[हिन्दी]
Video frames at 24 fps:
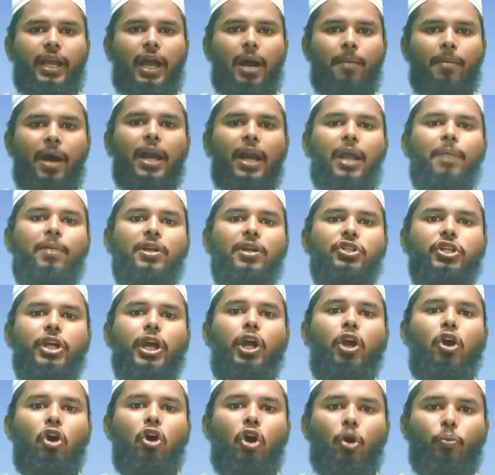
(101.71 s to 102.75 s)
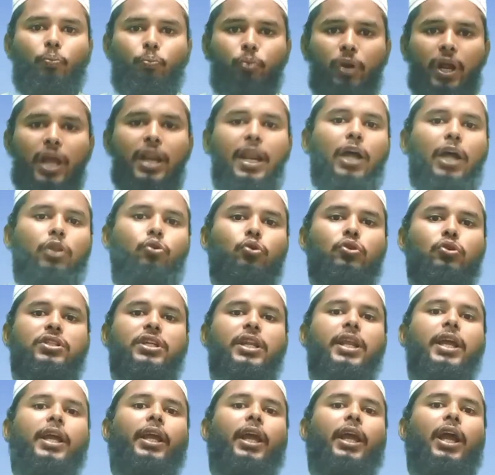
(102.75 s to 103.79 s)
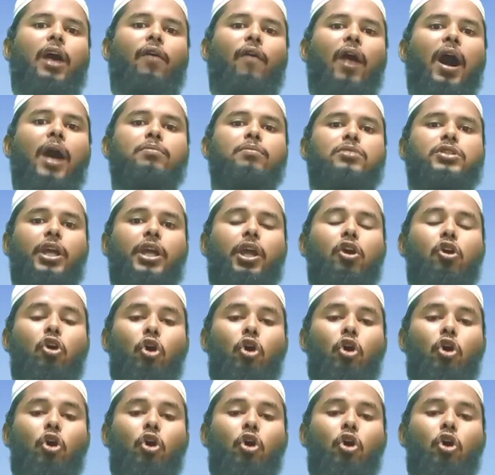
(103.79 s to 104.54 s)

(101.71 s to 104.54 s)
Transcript: ताकि हमारे बच्चे और पूरे लातूर जिले के आवाम से